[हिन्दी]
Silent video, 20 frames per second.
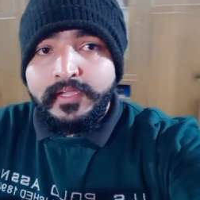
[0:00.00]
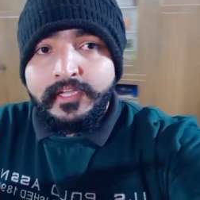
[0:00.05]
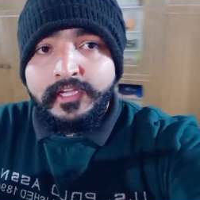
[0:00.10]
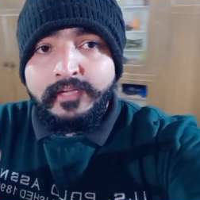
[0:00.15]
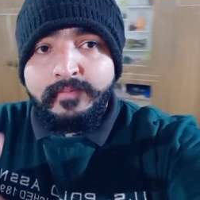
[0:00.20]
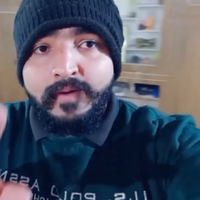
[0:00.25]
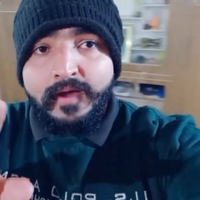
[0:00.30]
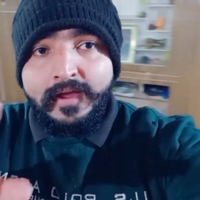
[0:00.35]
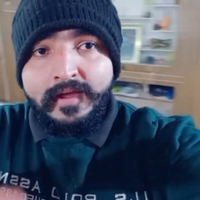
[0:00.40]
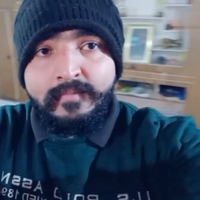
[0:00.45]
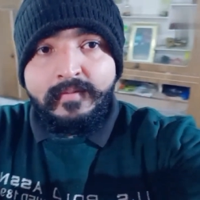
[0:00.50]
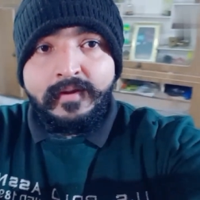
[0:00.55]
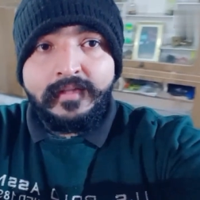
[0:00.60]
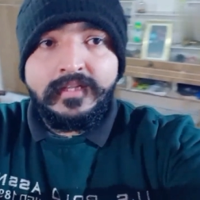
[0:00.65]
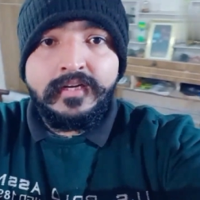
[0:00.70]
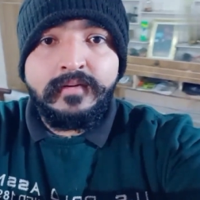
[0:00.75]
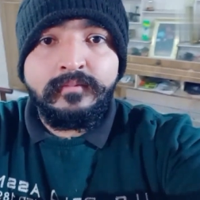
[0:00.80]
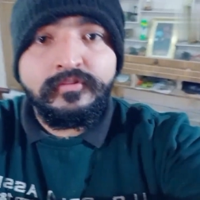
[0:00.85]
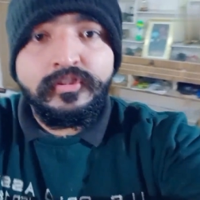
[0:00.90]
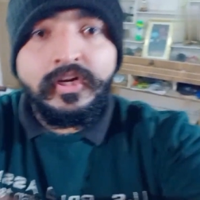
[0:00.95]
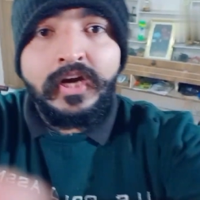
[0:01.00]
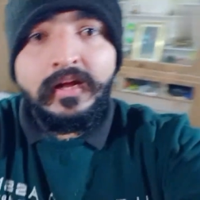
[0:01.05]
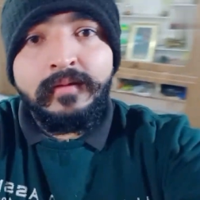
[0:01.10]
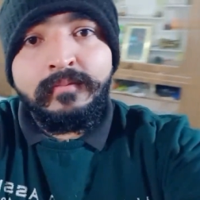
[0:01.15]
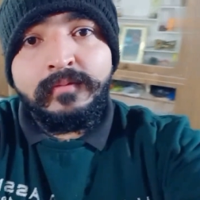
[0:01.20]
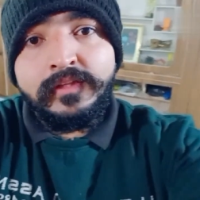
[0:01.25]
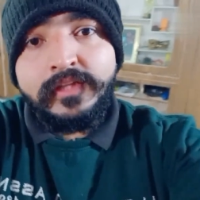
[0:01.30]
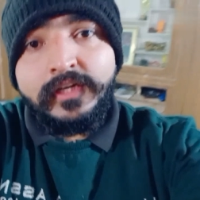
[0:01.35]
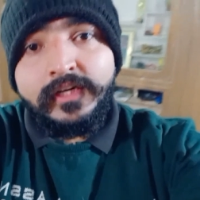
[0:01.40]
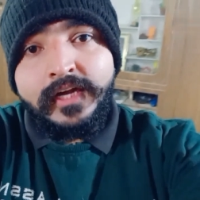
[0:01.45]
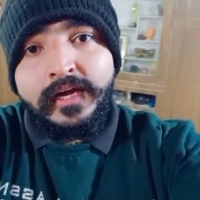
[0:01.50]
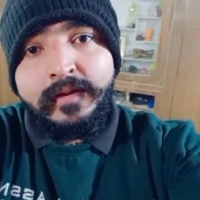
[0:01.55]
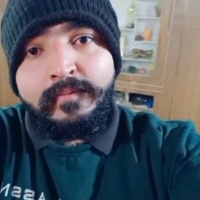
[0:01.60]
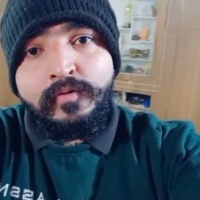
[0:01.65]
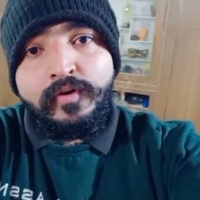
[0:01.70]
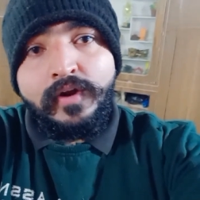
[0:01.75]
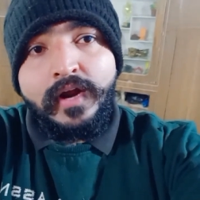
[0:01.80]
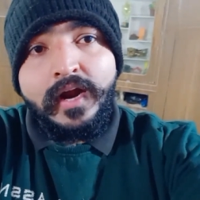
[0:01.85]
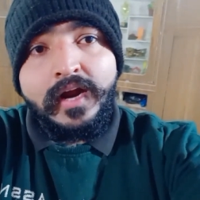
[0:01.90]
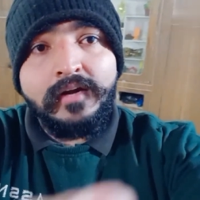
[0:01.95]
ई भाई भाई धर्मशाला में तो टाइम
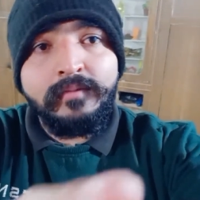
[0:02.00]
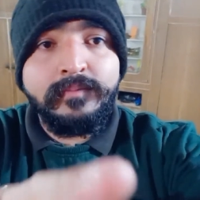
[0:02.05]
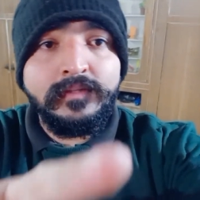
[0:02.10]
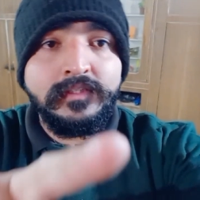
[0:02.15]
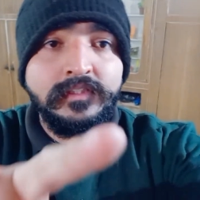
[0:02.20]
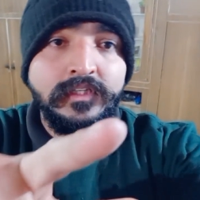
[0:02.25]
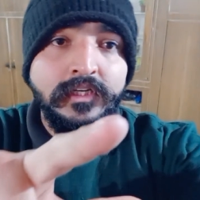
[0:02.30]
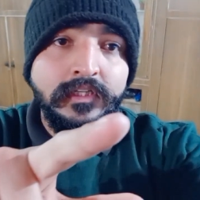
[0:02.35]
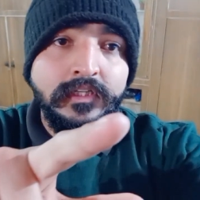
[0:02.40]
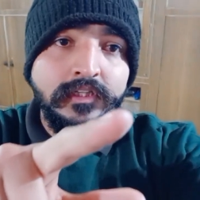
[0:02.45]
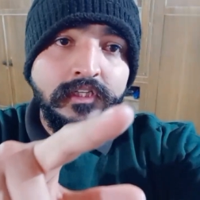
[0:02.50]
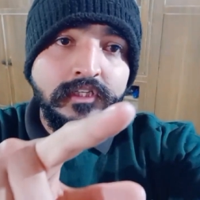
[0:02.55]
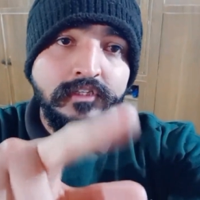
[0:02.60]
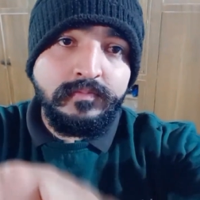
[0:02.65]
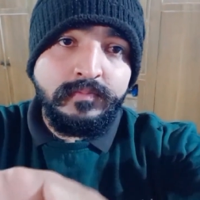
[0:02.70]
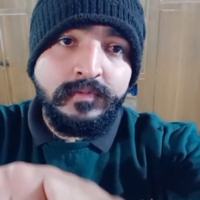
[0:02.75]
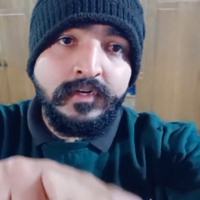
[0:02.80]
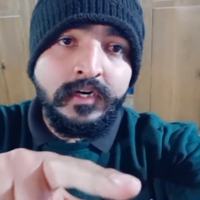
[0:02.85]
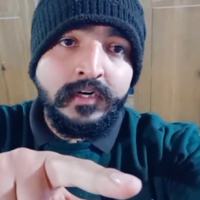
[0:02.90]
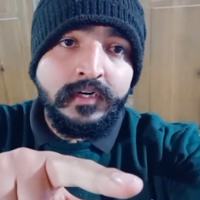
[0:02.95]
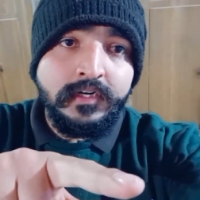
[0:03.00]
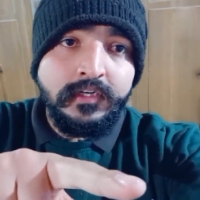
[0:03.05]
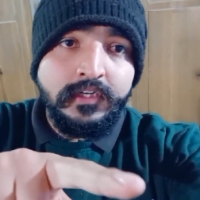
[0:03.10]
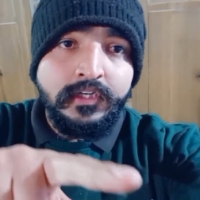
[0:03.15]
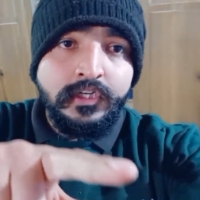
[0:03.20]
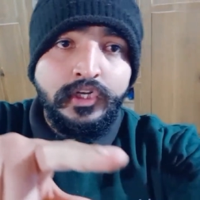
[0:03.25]
हो रहा है आठ बज के दस मिनट